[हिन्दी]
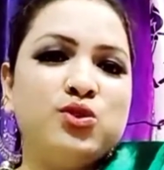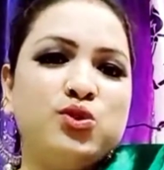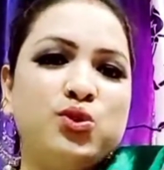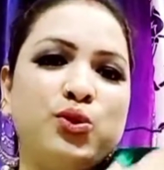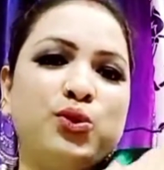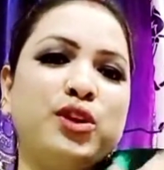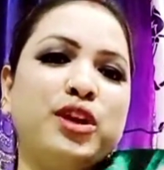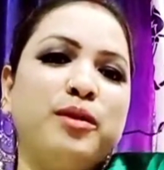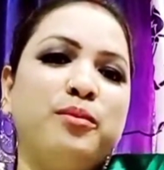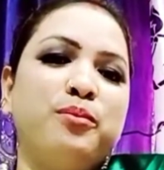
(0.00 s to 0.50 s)

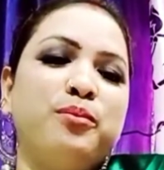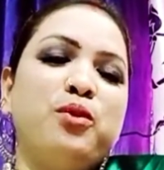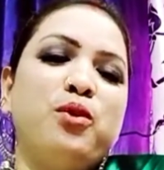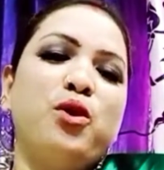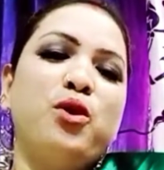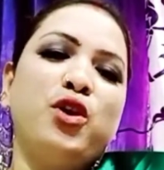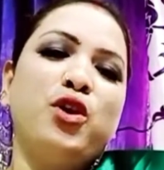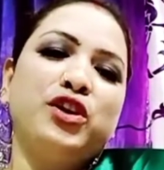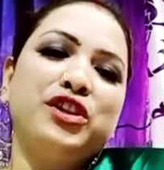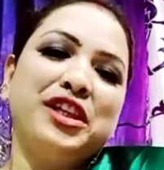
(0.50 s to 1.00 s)
जो कि
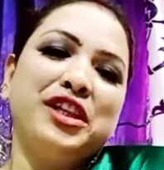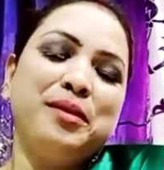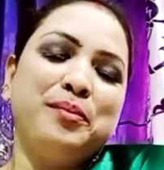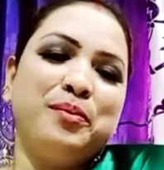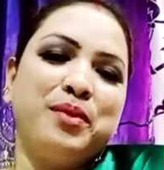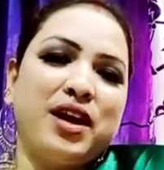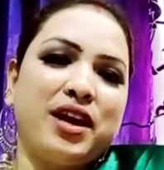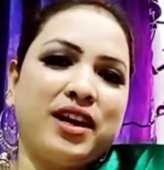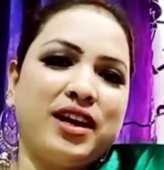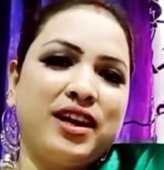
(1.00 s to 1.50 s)
बहुत ही
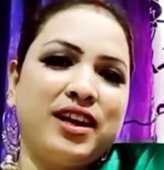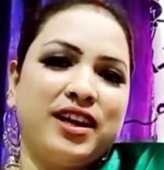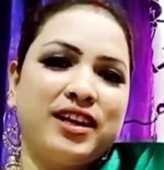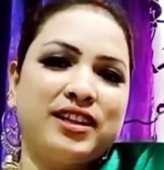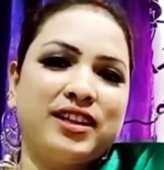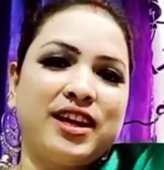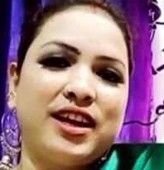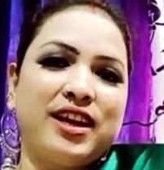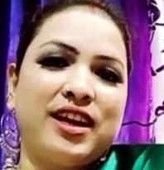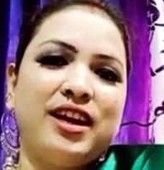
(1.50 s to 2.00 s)
प्यारा
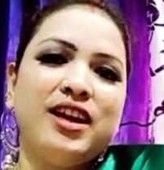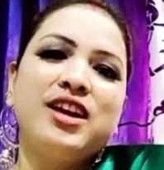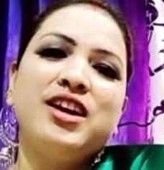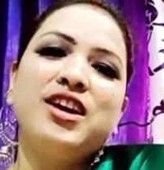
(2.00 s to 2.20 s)
लगता है